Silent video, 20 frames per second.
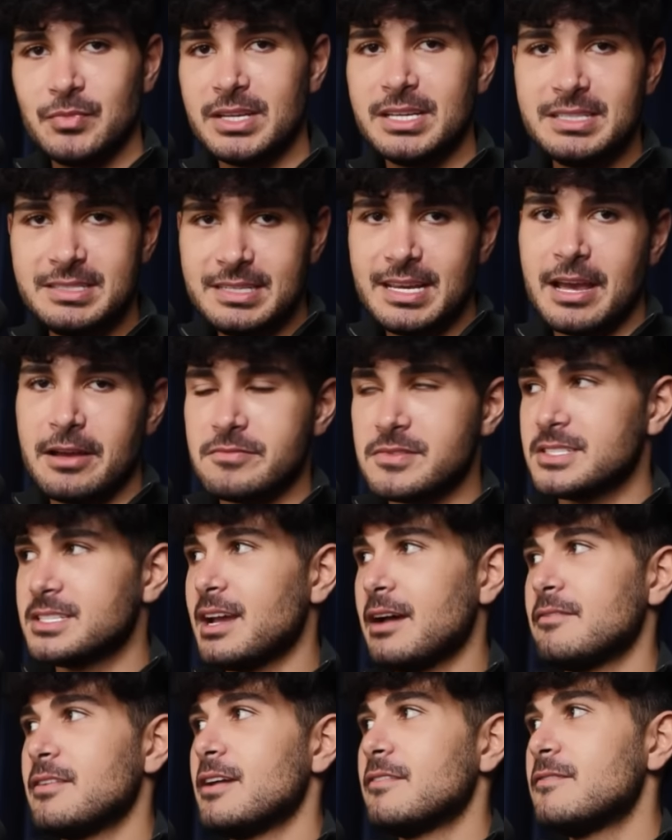ETFs.
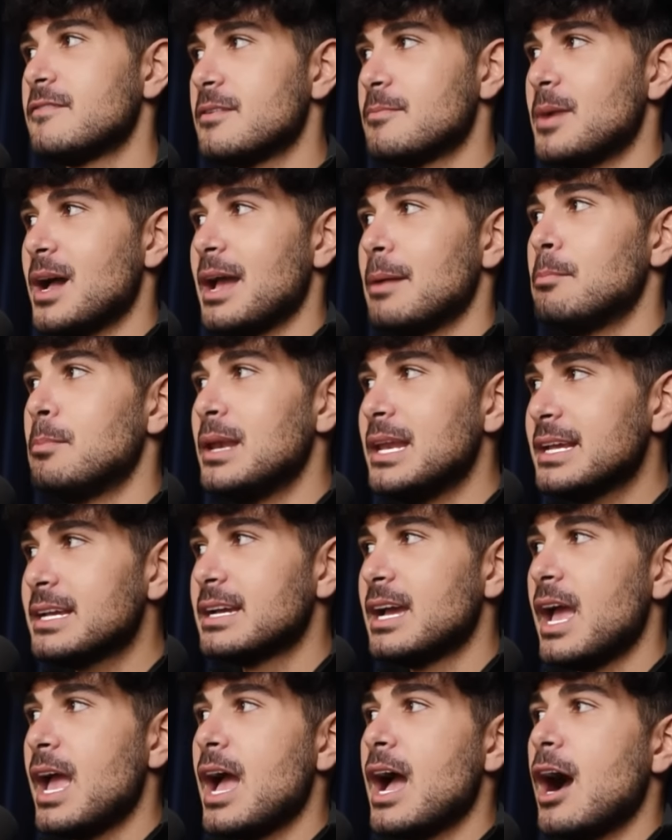Da werfen wir mal einen Blick
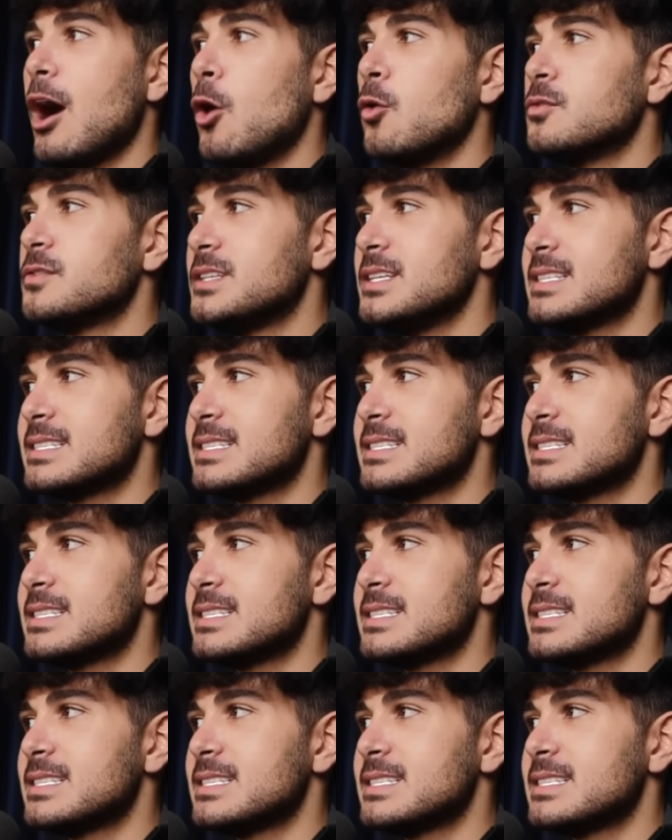auf die